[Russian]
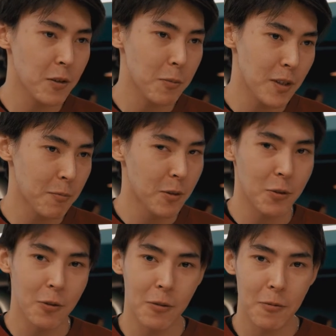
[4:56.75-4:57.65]
Спасибо,
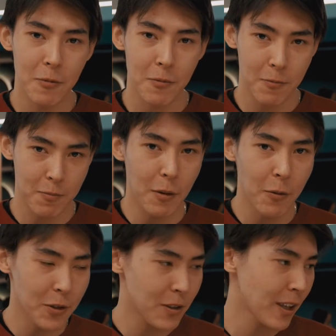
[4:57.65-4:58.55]
что
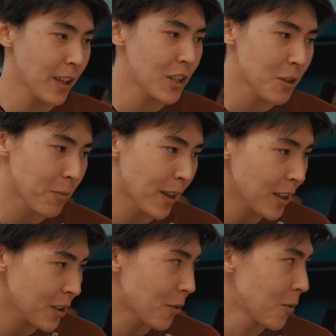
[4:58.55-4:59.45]
проводить такие
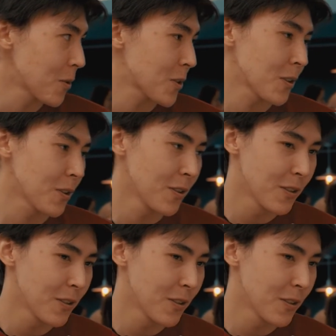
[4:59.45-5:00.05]
чемпионаты, конкурсы.